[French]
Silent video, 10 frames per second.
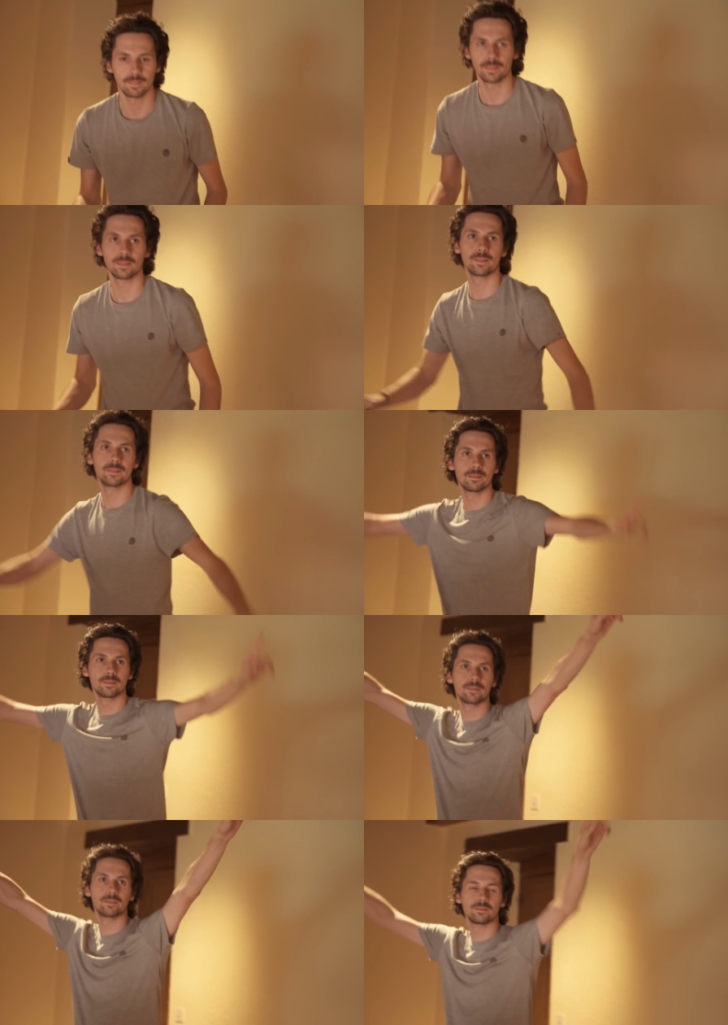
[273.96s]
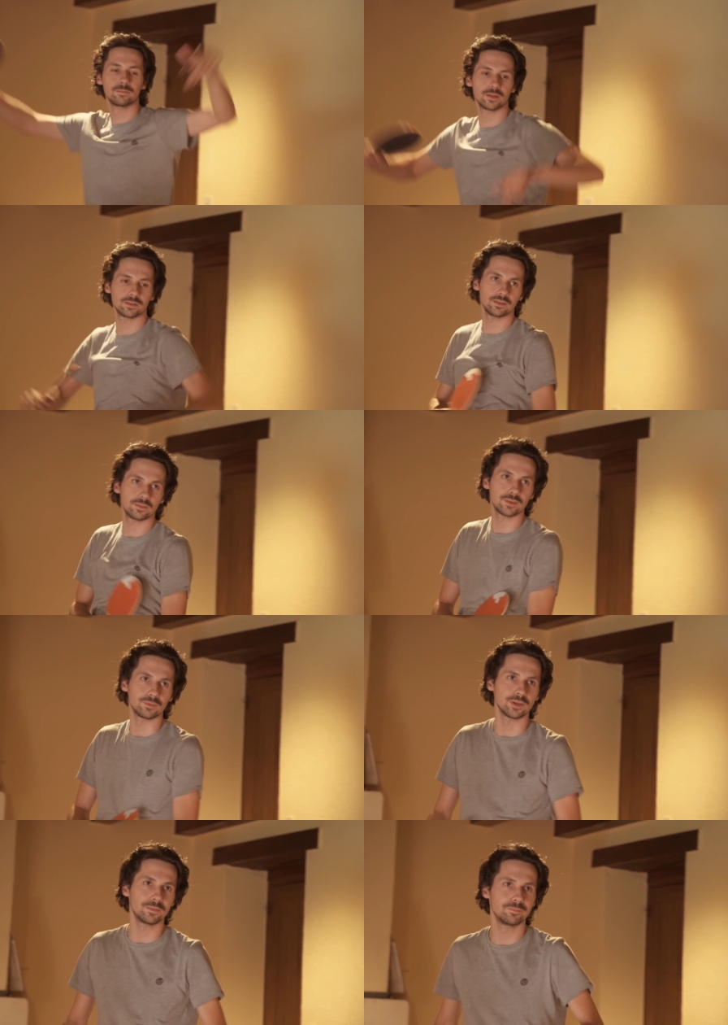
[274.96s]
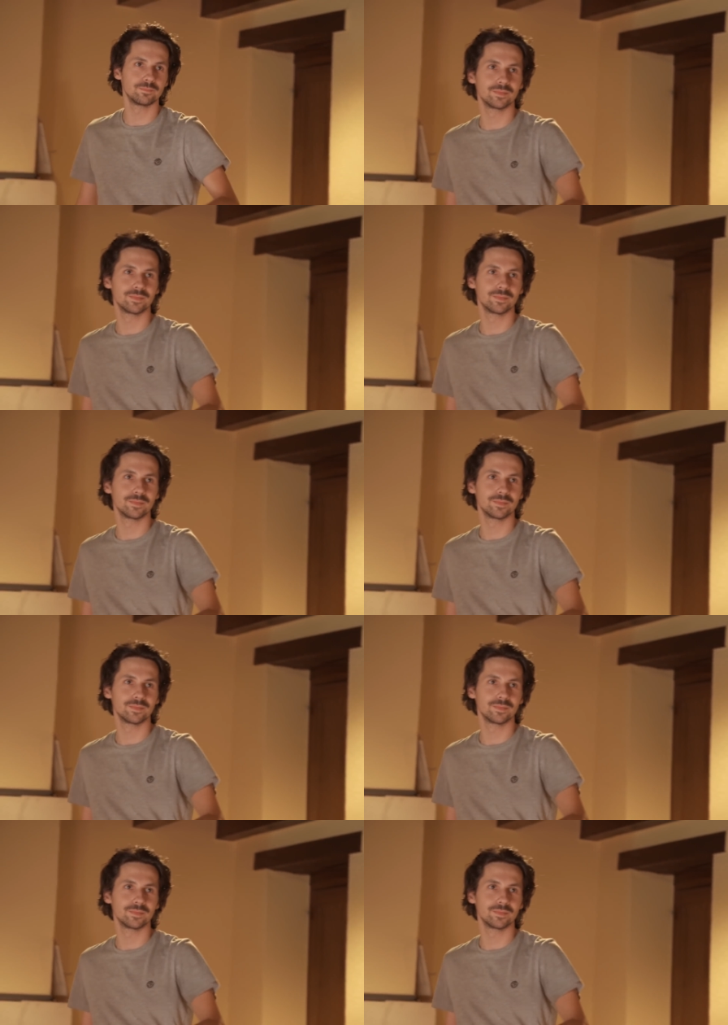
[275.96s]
pas le feu, hein, le ping-pong pour moi cette fois-ci. J'étais